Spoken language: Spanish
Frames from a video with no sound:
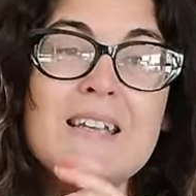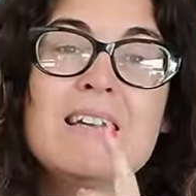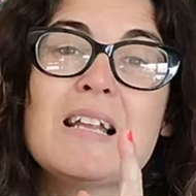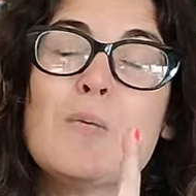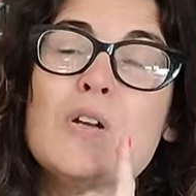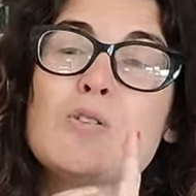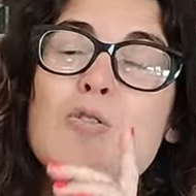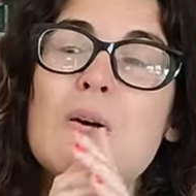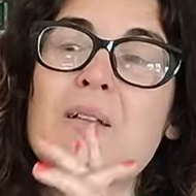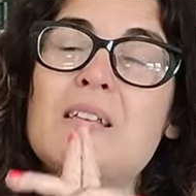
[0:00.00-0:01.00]
Y el abuelo
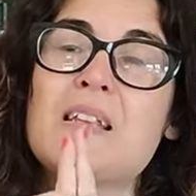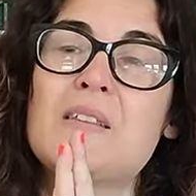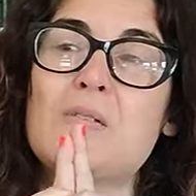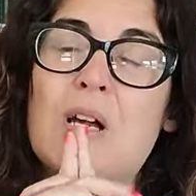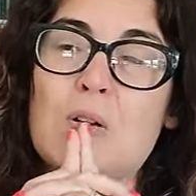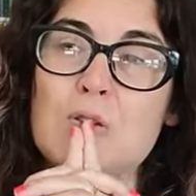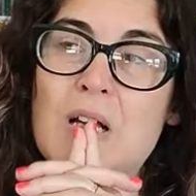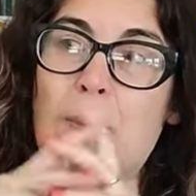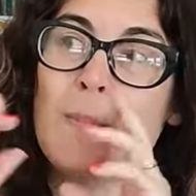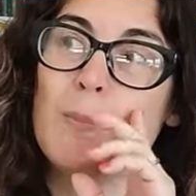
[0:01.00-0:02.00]
solamente le dice una
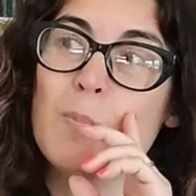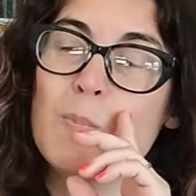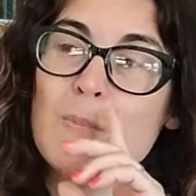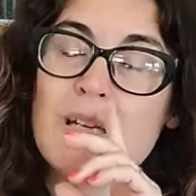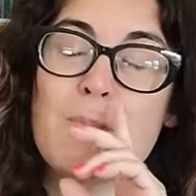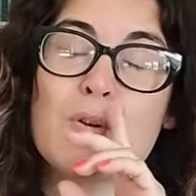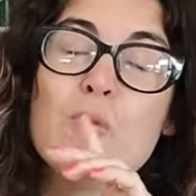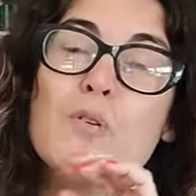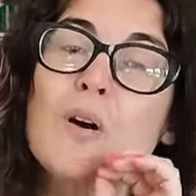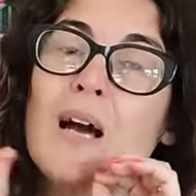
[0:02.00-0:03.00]
cosa, que por
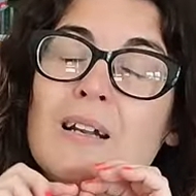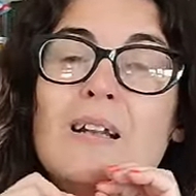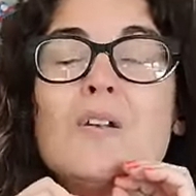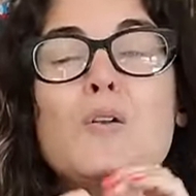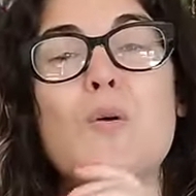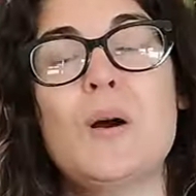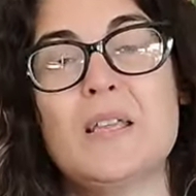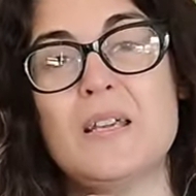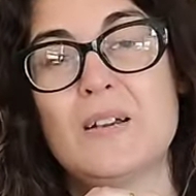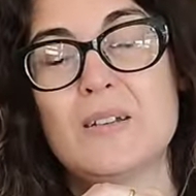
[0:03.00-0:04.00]
un lugar no
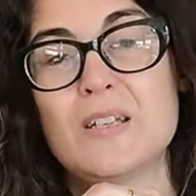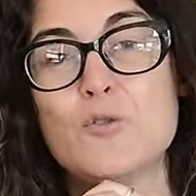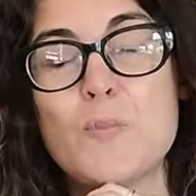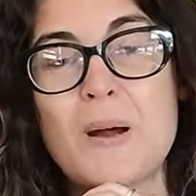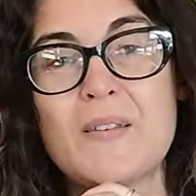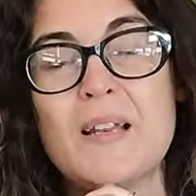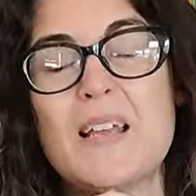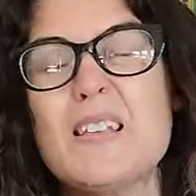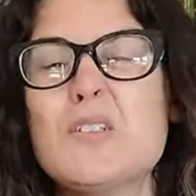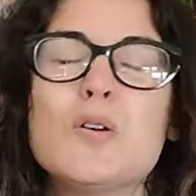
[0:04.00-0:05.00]
vaya, que su padre
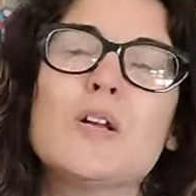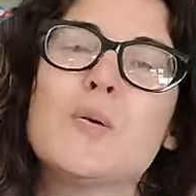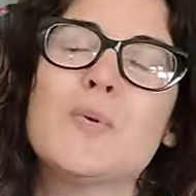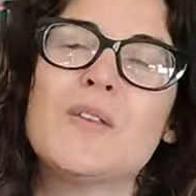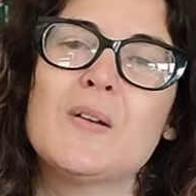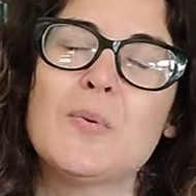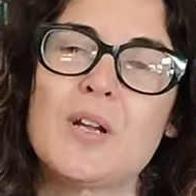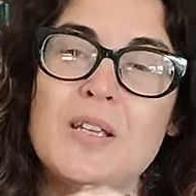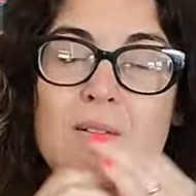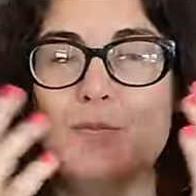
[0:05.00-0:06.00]
le ha dicho que no puede ir
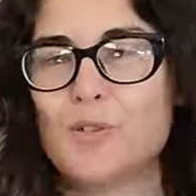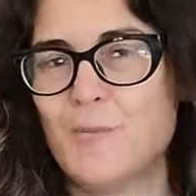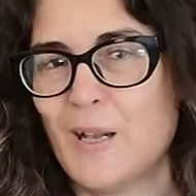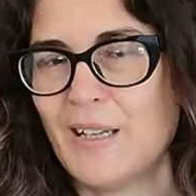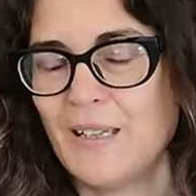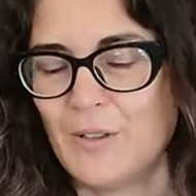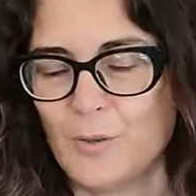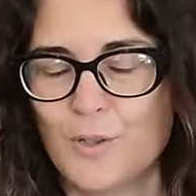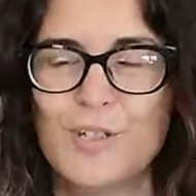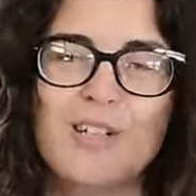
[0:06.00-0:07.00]
por allí. Pues
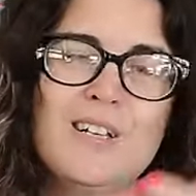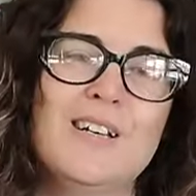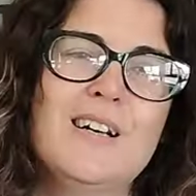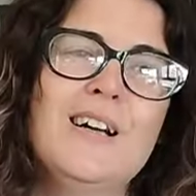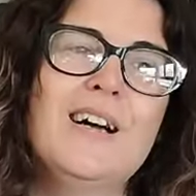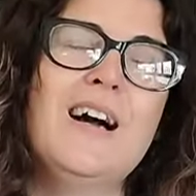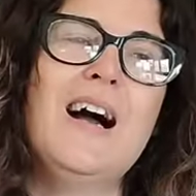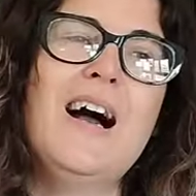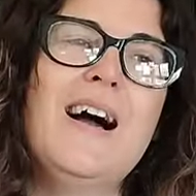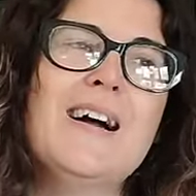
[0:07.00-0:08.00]
imaginaros,
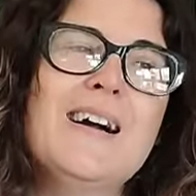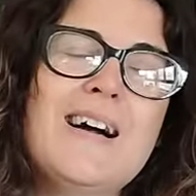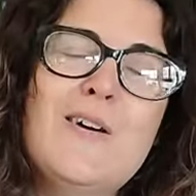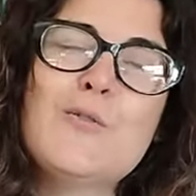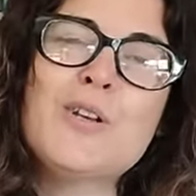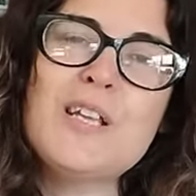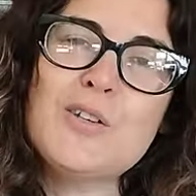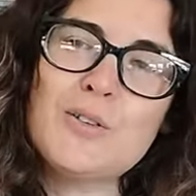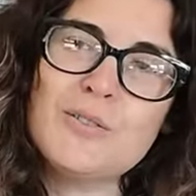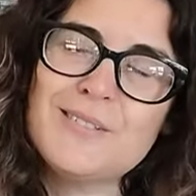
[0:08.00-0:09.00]
a un
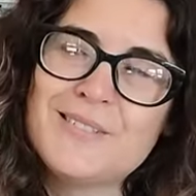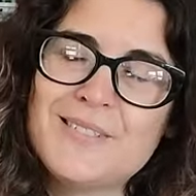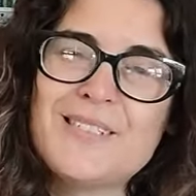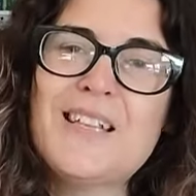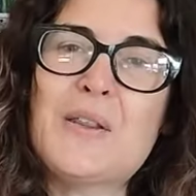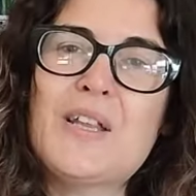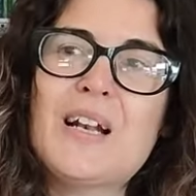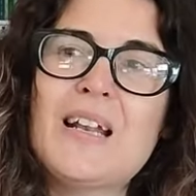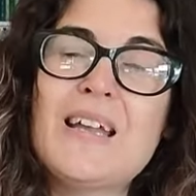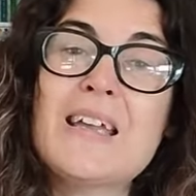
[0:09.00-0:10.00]
niño
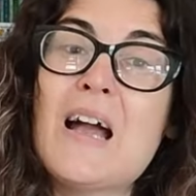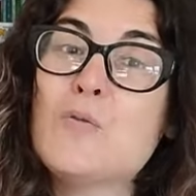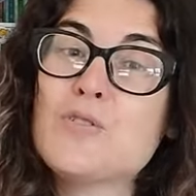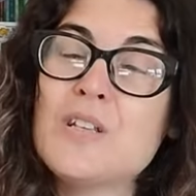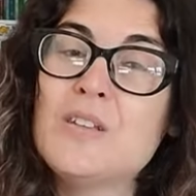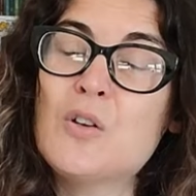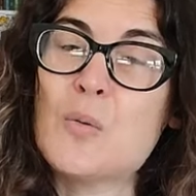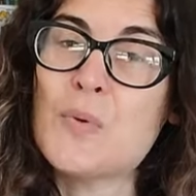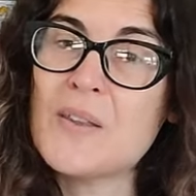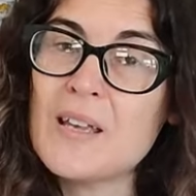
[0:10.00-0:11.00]
decirle que a un sitio
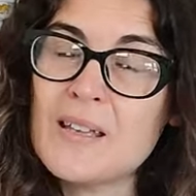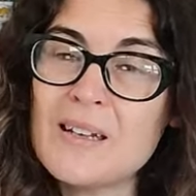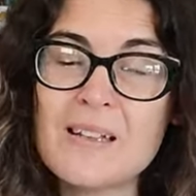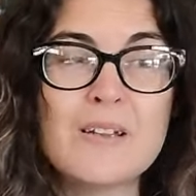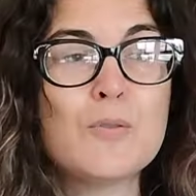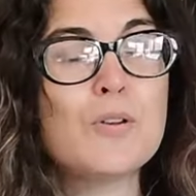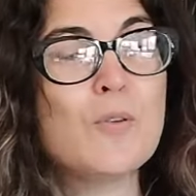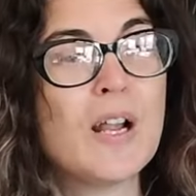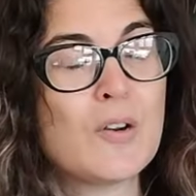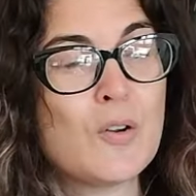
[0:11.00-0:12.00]
no puede ir, que un
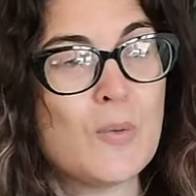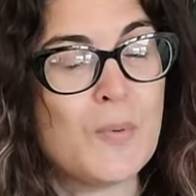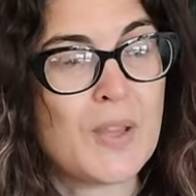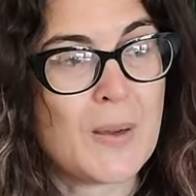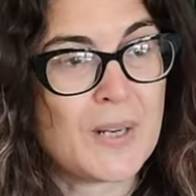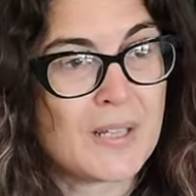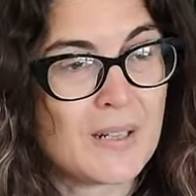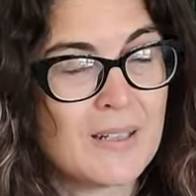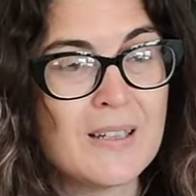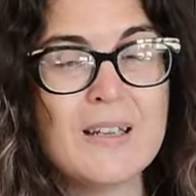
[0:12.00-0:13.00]
lugar no lo puede
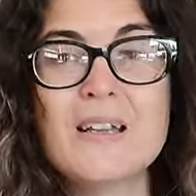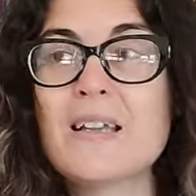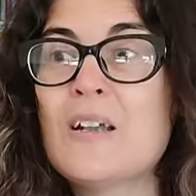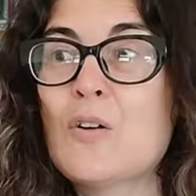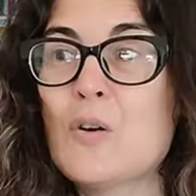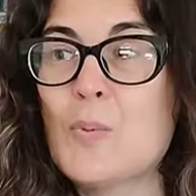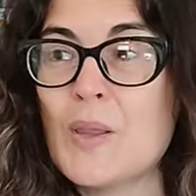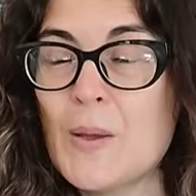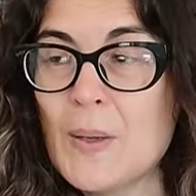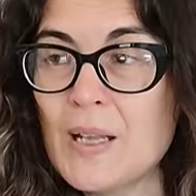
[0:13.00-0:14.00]
abrir, que no lo
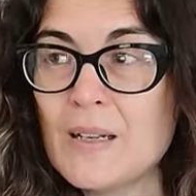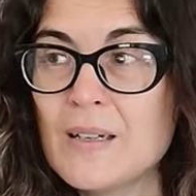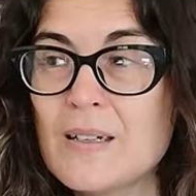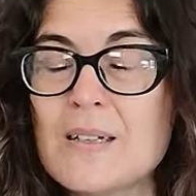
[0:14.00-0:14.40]
puede ver,